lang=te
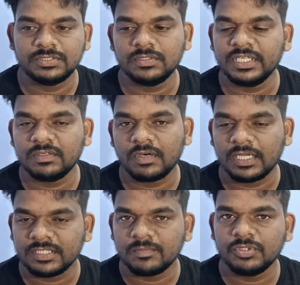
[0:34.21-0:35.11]
సో నేను
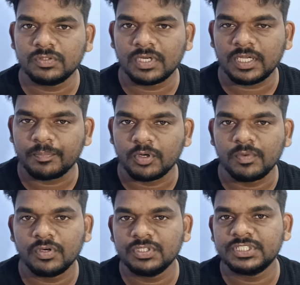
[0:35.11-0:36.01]
అంతకుముందు కూడా ఆ
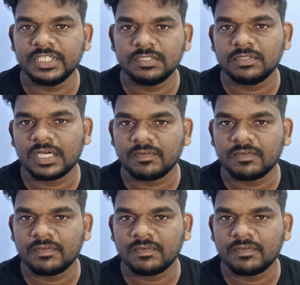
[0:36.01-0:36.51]
ప్రోమో గురించి నేను